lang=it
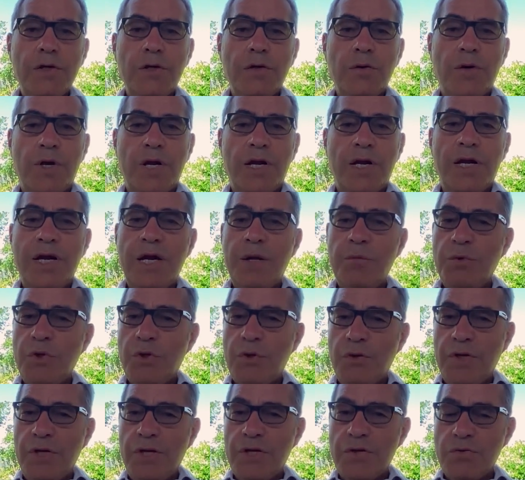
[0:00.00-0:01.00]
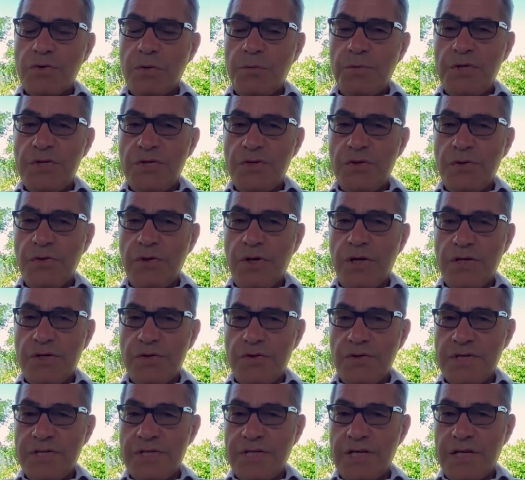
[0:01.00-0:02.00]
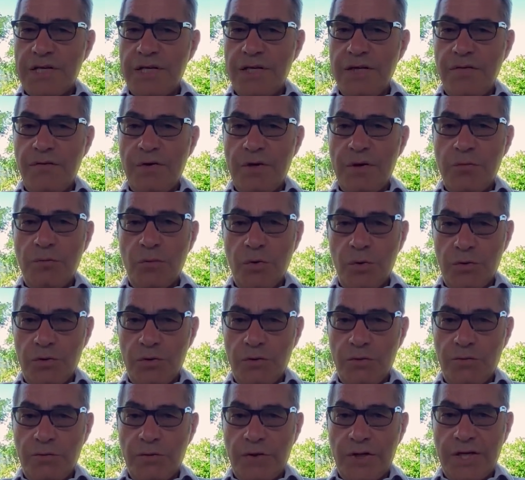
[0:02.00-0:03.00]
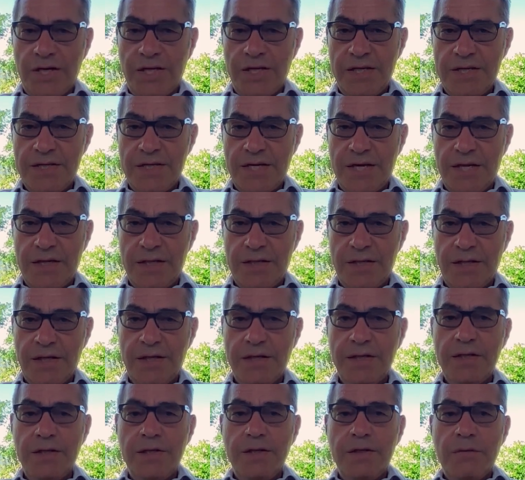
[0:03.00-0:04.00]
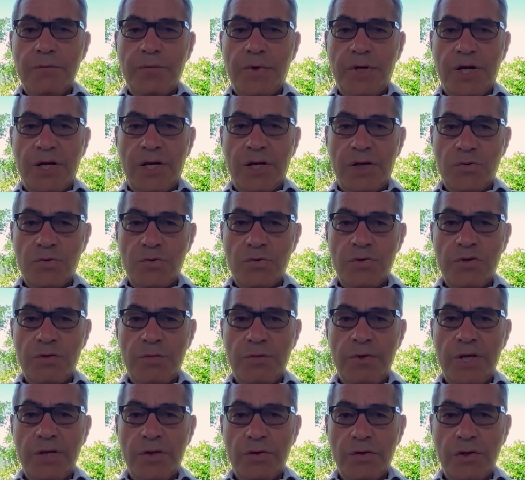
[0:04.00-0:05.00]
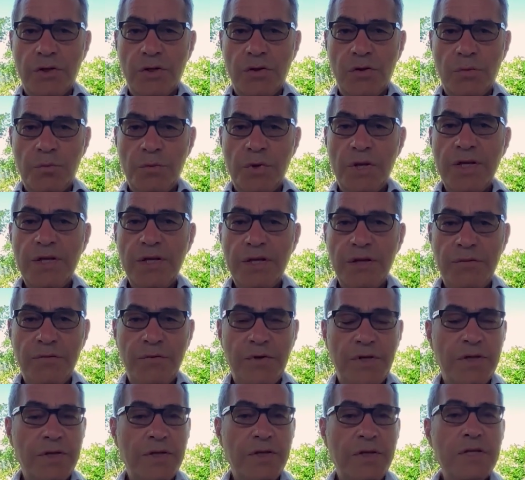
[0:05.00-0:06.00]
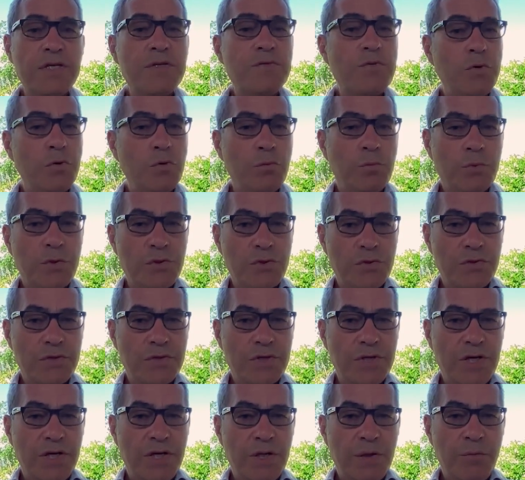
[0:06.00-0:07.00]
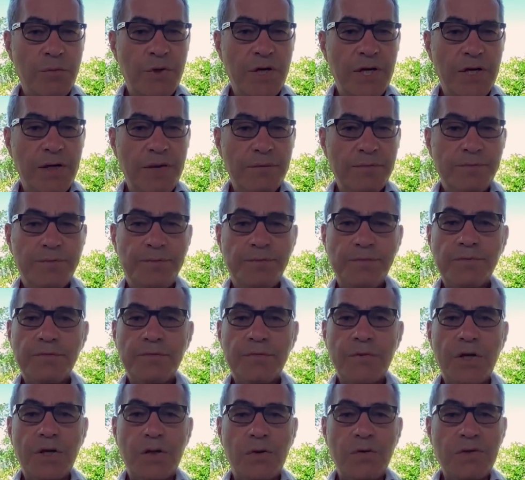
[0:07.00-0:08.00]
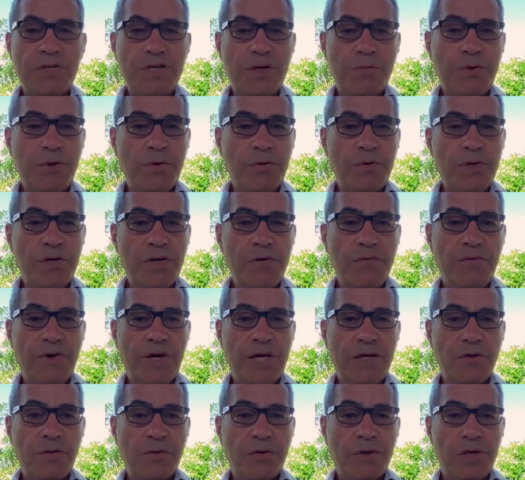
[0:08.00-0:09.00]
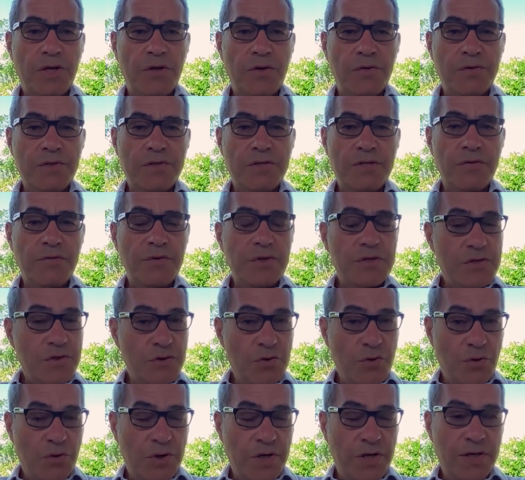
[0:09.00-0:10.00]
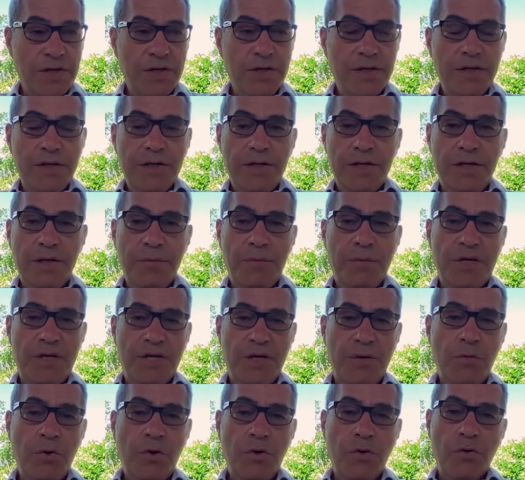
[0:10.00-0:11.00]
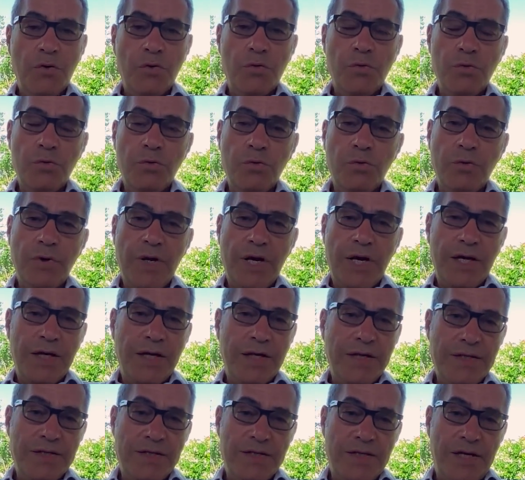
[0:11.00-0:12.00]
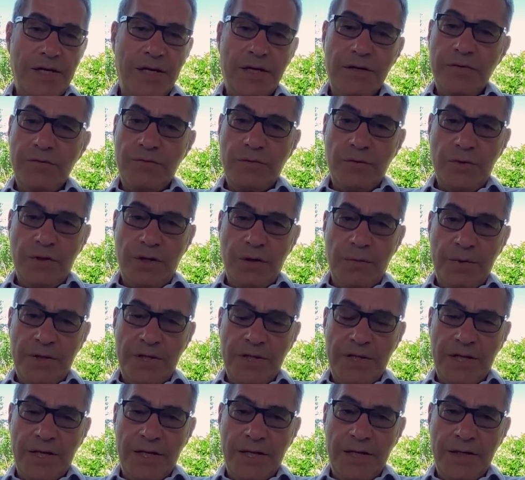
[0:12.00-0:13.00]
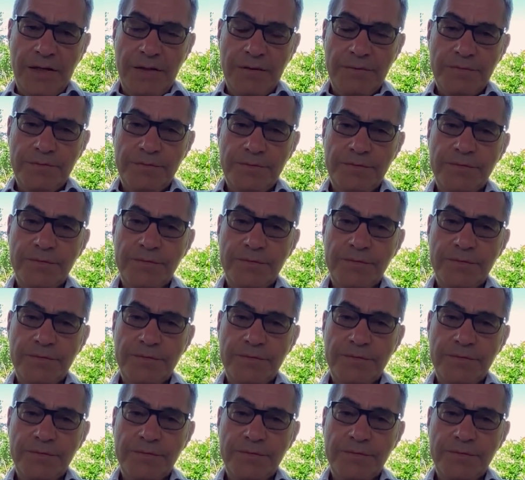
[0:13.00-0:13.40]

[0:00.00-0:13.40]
Ora, nell'ambito della sua missione, SOS Archivi è molto focalizzata per il raggiungimento degli obiettivi di sviluppo sostenibile, consapevole del fatto che la conservazione del patrimonio culturale sia fondamentale.